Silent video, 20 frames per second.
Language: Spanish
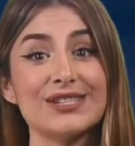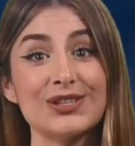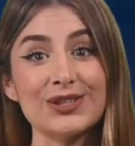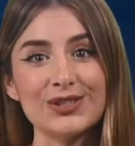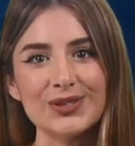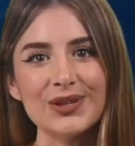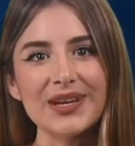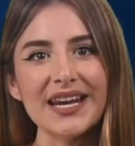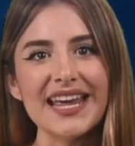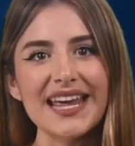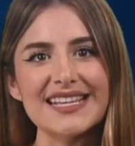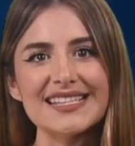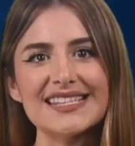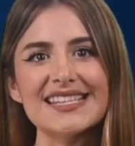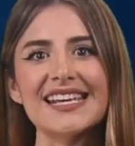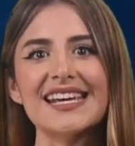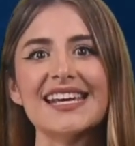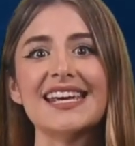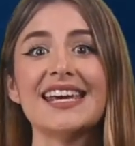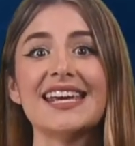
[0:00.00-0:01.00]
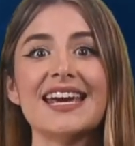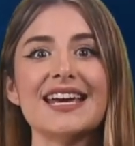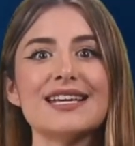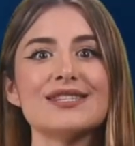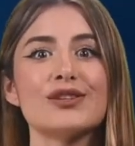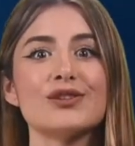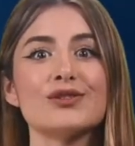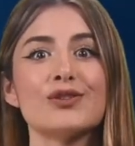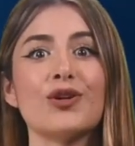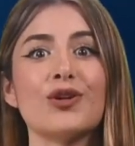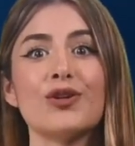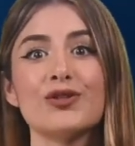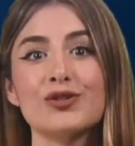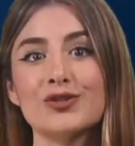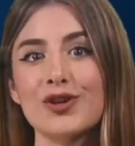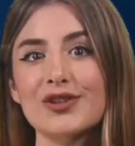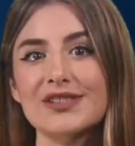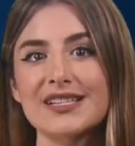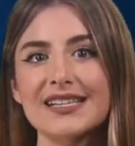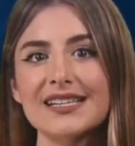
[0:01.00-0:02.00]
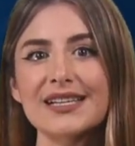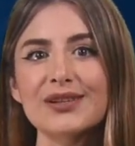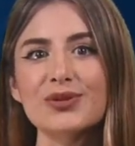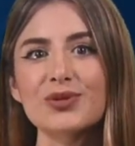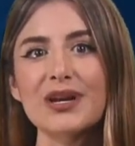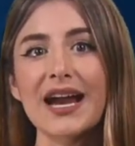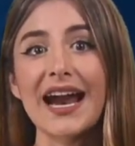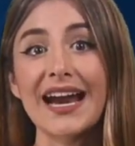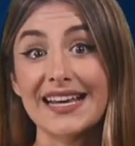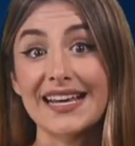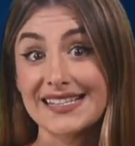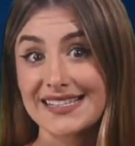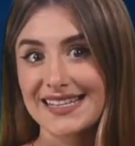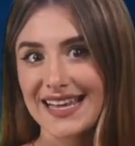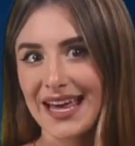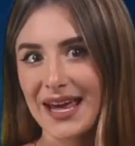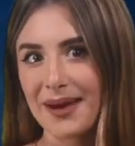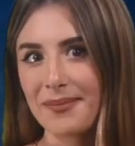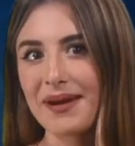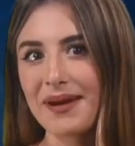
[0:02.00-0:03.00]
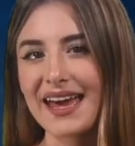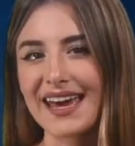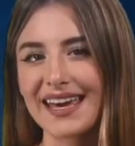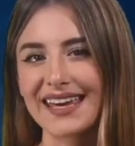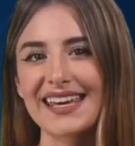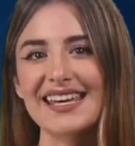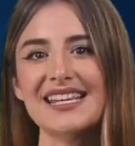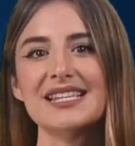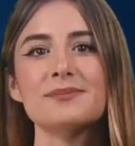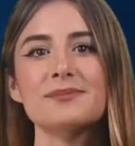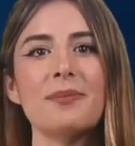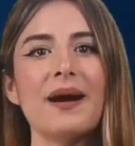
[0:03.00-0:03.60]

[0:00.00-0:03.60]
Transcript: Yo soy Leslie y estos son los 11 titulares de MX